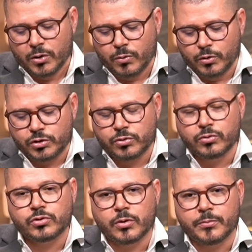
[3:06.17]
O estudo
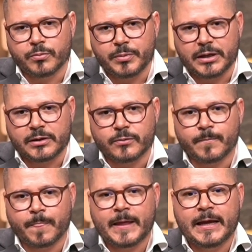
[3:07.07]
sobre o mito
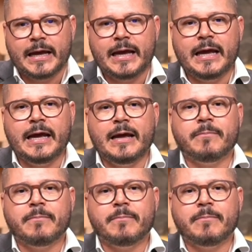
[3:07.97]
é